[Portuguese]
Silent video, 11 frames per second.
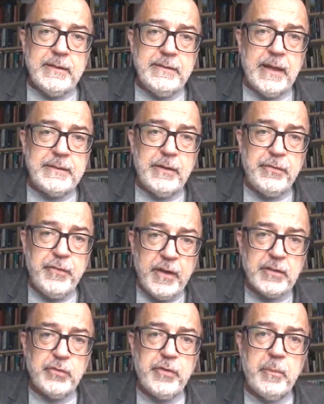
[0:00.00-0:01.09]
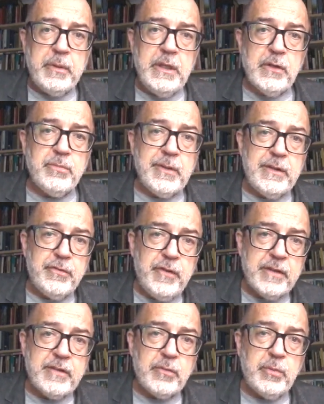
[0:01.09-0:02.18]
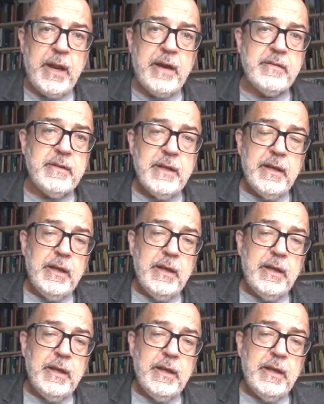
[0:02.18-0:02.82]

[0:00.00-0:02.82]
da defesa do feminismo, da defesa das mulheres,